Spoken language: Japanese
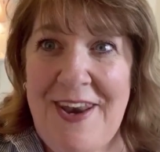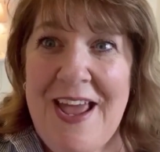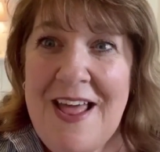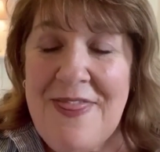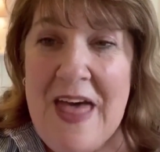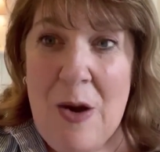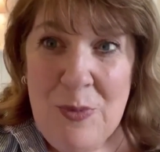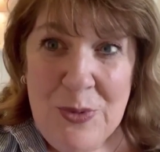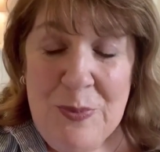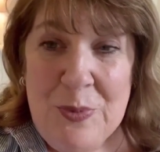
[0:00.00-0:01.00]
それ
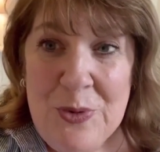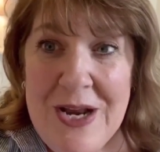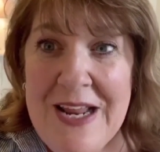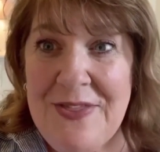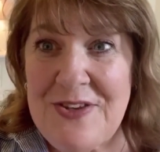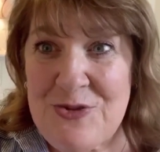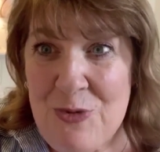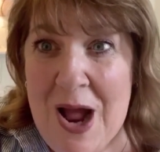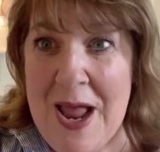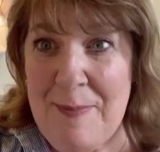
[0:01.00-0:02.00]
が干からびた
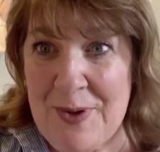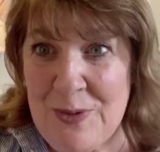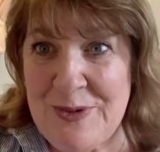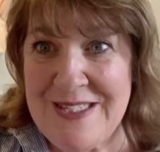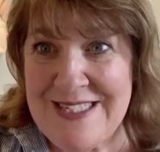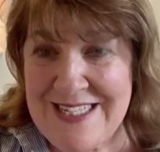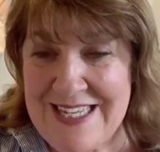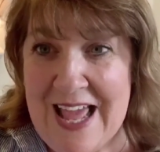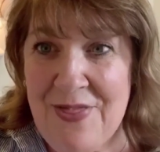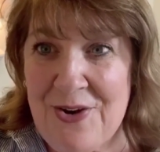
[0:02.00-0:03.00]
骨を立ち上が
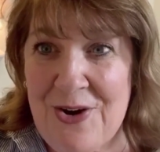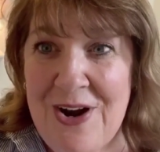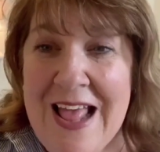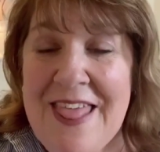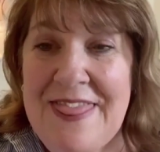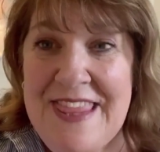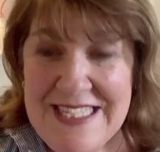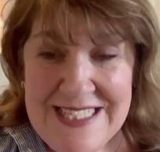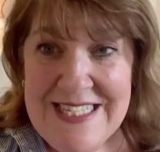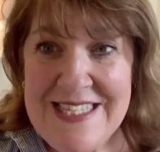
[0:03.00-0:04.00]
らせていきます。
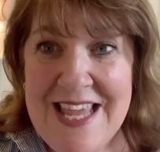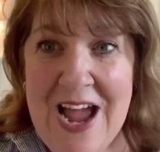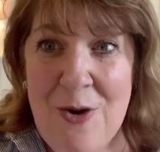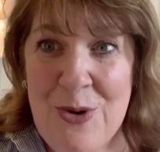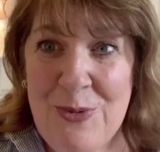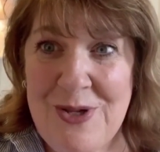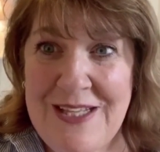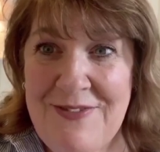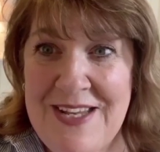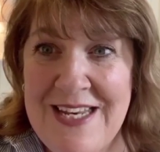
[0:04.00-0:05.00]
今こ
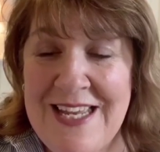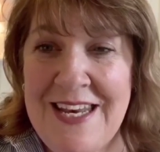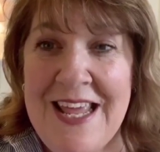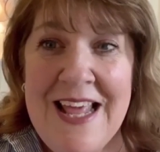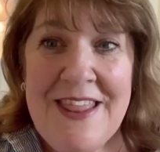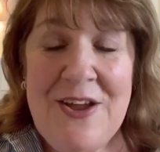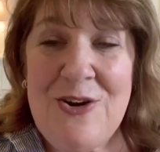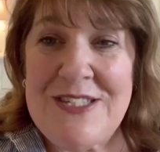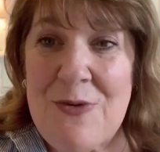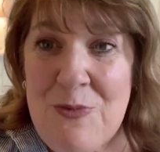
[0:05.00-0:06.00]
そ残された
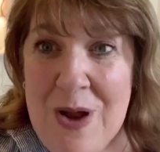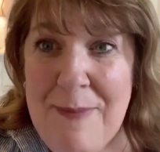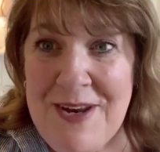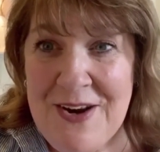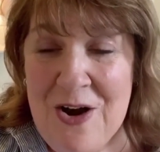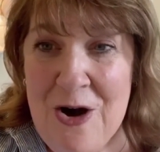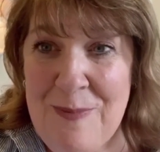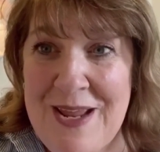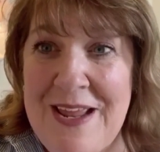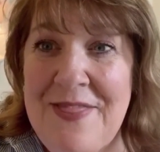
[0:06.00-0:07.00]
ものの軍
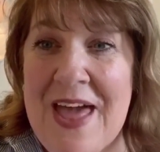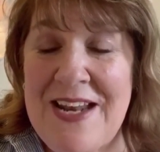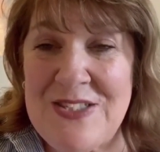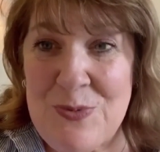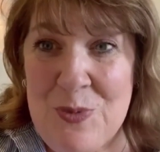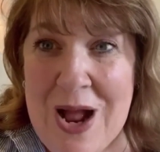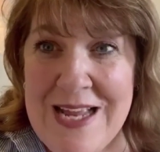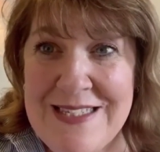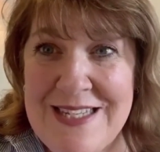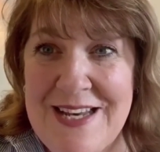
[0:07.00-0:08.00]
隊が立ち上がっ
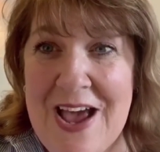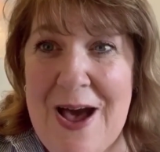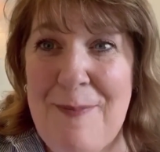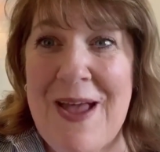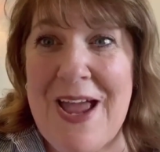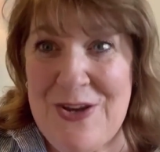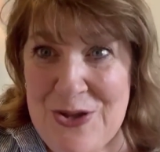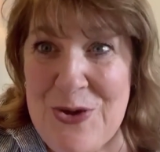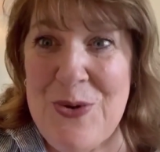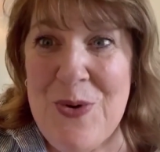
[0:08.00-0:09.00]
ています。
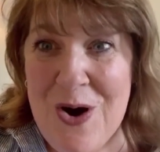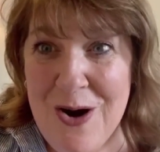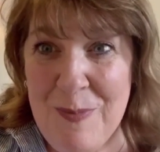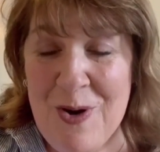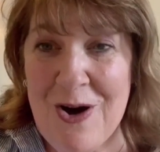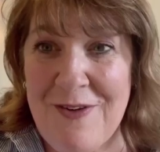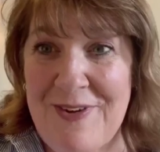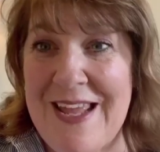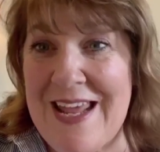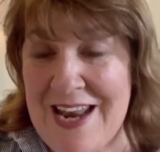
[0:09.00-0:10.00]
私もあなたもその
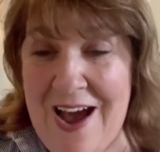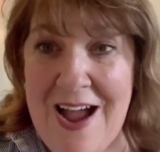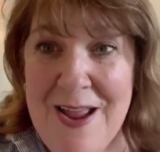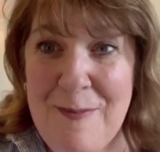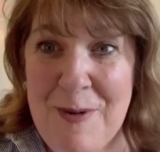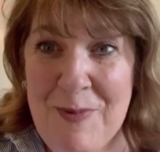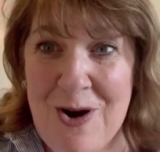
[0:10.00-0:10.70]
一員です。